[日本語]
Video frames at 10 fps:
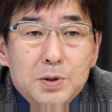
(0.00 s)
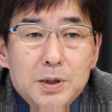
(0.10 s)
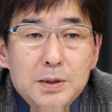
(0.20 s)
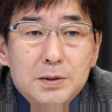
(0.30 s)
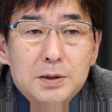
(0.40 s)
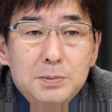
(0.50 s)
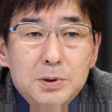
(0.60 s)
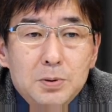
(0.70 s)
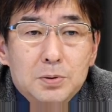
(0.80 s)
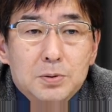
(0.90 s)
的に義務
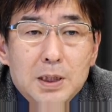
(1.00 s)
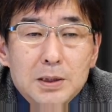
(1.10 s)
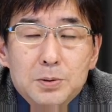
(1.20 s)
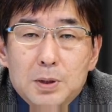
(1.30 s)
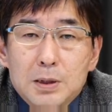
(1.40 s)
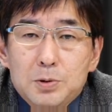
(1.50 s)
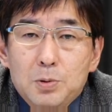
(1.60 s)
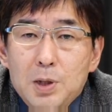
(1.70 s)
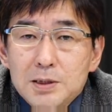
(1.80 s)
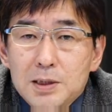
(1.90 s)
教育の対象から
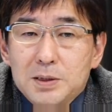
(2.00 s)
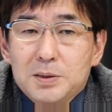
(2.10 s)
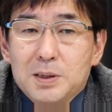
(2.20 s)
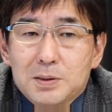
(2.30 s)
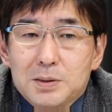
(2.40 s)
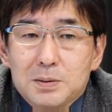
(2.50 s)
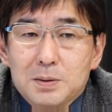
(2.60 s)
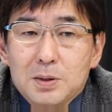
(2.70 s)
除外されていったんです。